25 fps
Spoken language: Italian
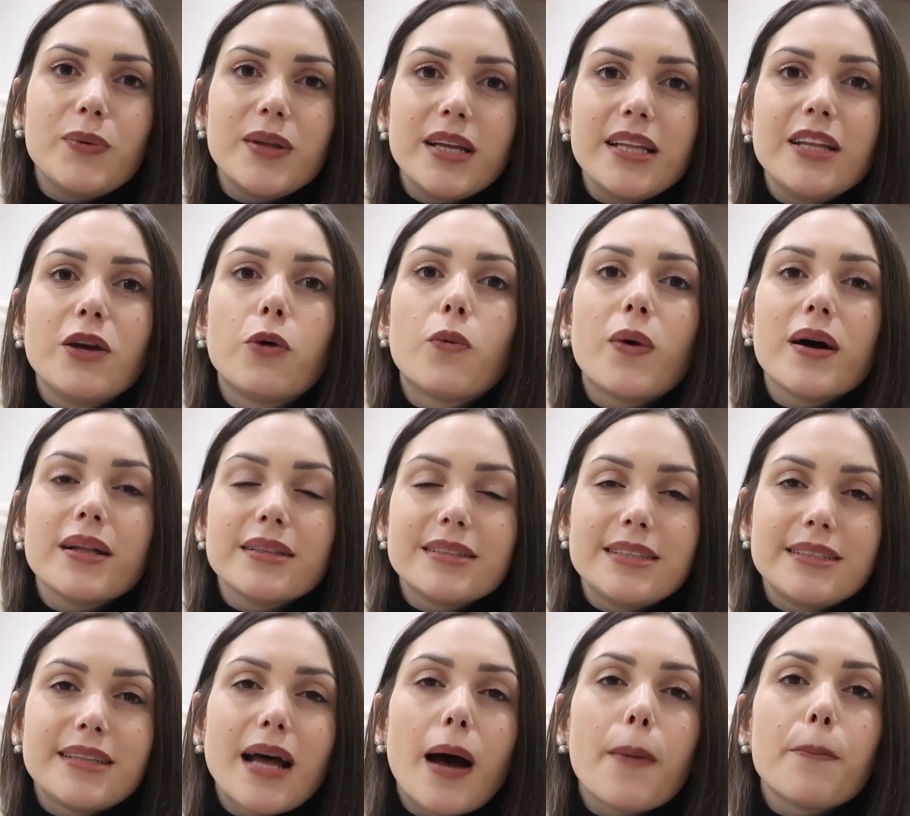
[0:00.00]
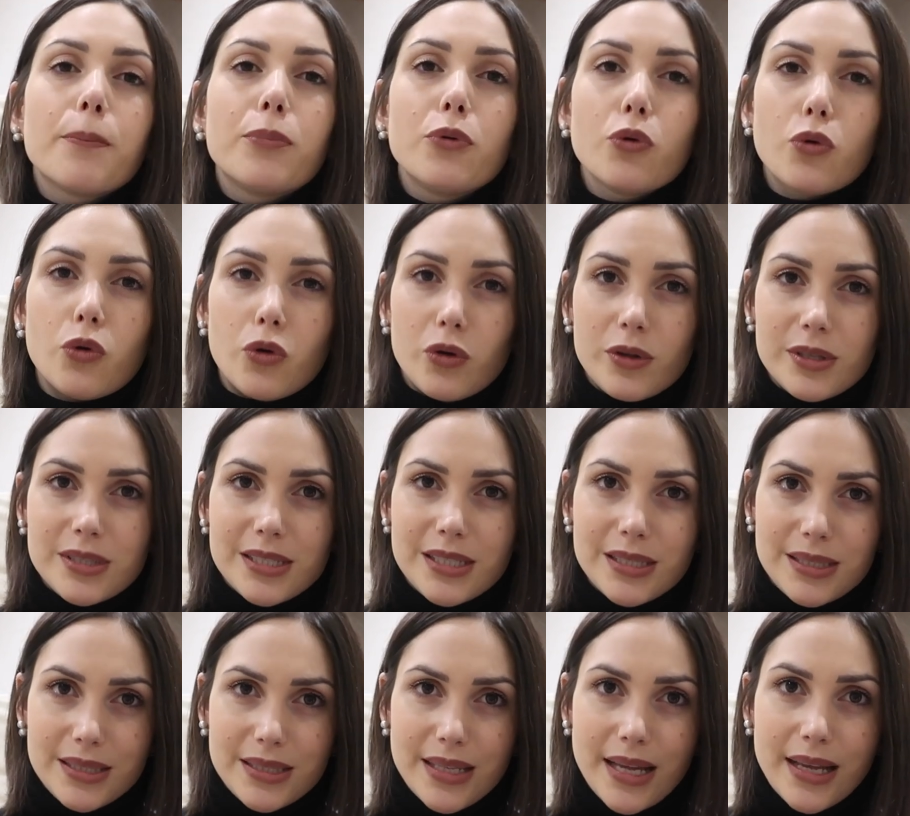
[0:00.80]
quindi di quantità più
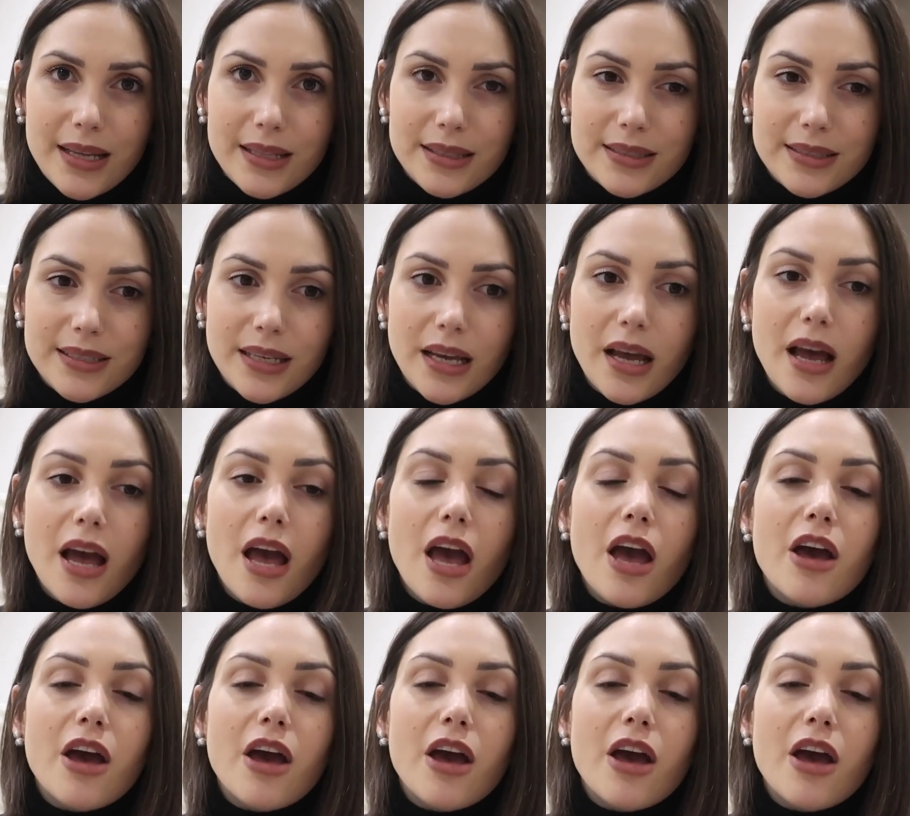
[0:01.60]
consistenti,